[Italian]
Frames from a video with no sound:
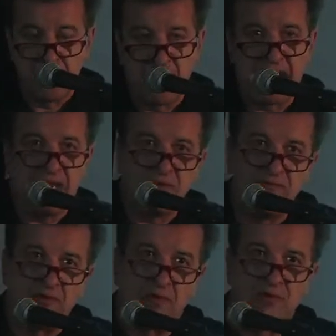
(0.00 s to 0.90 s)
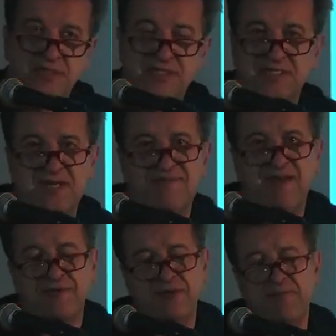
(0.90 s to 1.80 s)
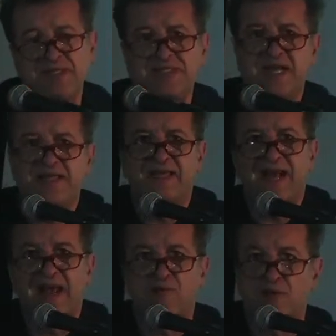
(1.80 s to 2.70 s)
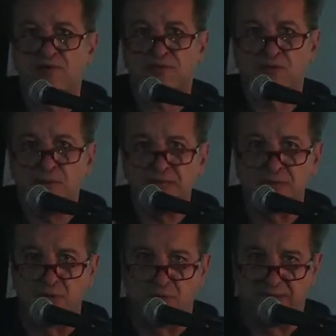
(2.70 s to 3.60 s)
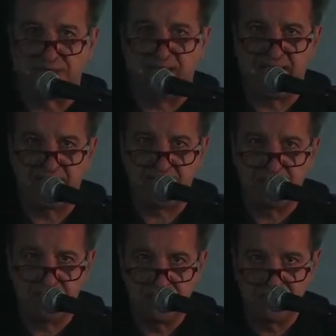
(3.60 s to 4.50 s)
Perché l'equivoco consiste nel fatto di pensare di creare uno strumento monetario